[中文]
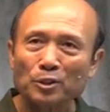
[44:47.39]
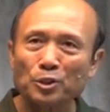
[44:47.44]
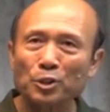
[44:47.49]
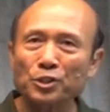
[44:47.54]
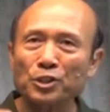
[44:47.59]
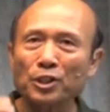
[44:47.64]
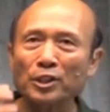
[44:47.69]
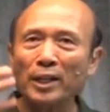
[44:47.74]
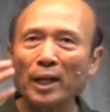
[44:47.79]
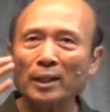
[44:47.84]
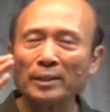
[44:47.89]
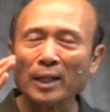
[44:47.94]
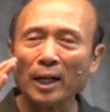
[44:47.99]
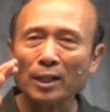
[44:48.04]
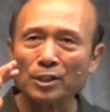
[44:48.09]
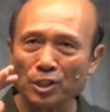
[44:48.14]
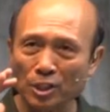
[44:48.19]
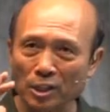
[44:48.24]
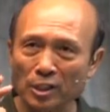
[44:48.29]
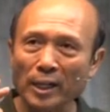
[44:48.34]
就是让
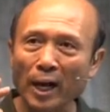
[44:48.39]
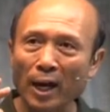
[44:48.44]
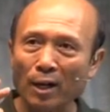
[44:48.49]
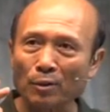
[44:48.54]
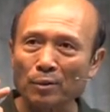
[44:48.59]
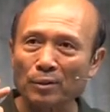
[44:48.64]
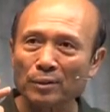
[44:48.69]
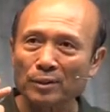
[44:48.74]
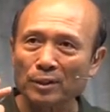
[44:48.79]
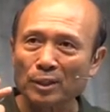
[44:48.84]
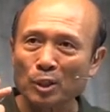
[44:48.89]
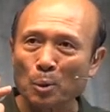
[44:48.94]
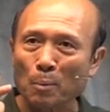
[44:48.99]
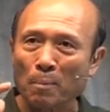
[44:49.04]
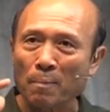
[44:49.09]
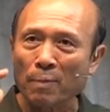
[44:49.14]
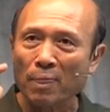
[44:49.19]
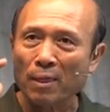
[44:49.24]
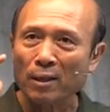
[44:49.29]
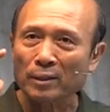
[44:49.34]
他知道，
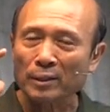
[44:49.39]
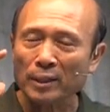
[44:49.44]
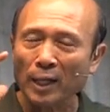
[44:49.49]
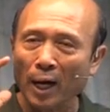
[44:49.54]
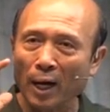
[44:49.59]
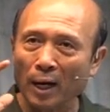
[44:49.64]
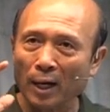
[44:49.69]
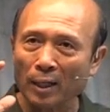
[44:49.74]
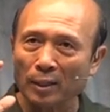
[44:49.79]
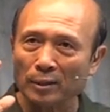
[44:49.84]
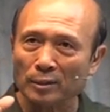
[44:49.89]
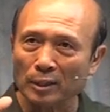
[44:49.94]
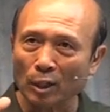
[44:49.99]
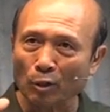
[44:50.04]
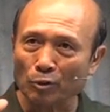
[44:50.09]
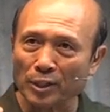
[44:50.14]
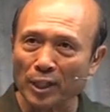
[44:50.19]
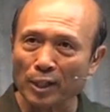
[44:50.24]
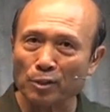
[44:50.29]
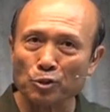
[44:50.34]
他
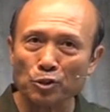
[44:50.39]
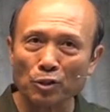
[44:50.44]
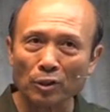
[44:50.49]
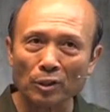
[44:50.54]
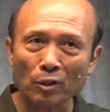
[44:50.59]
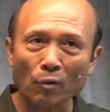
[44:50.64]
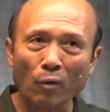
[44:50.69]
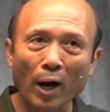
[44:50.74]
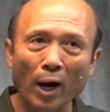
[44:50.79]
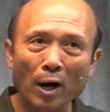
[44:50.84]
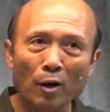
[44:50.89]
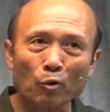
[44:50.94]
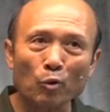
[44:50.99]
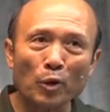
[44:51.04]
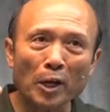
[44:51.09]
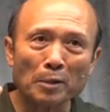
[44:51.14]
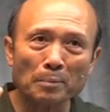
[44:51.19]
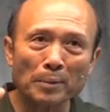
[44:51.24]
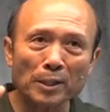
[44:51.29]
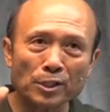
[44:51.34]
有些人说的话
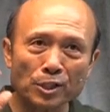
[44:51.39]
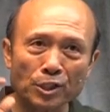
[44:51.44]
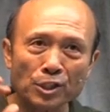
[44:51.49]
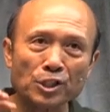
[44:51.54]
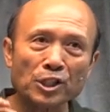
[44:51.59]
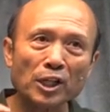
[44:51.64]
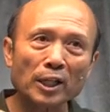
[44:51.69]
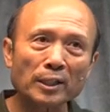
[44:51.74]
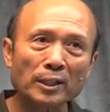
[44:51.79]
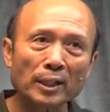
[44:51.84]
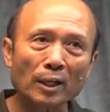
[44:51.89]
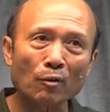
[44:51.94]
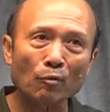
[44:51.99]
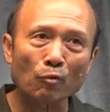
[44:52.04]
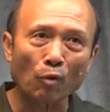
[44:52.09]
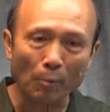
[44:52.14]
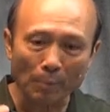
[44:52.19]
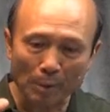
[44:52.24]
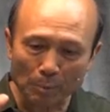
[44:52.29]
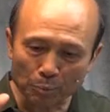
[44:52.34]
未必是真的，
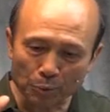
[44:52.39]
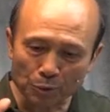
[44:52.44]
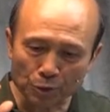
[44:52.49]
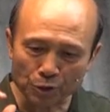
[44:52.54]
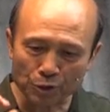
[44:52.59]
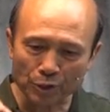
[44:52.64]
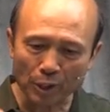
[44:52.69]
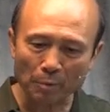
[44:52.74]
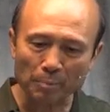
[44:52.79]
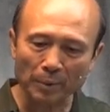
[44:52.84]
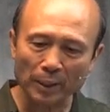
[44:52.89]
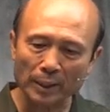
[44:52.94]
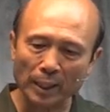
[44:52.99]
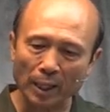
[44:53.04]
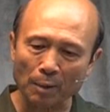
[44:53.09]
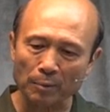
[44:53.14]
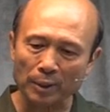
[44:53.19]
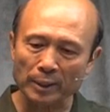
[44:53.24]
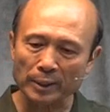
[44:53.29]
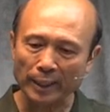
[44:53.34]
我们不需要被
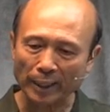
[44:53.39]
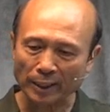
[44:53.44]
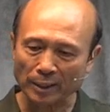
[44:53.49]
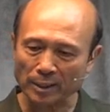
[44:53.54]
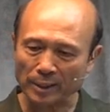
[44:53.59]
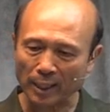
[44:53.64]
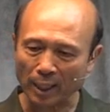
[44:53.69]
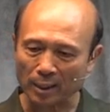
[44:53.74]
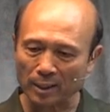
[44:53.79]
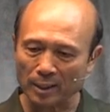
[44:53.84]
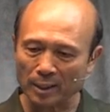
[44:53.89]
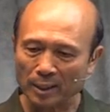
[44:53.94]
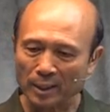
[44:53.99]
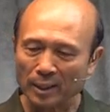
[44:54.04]
他们影响。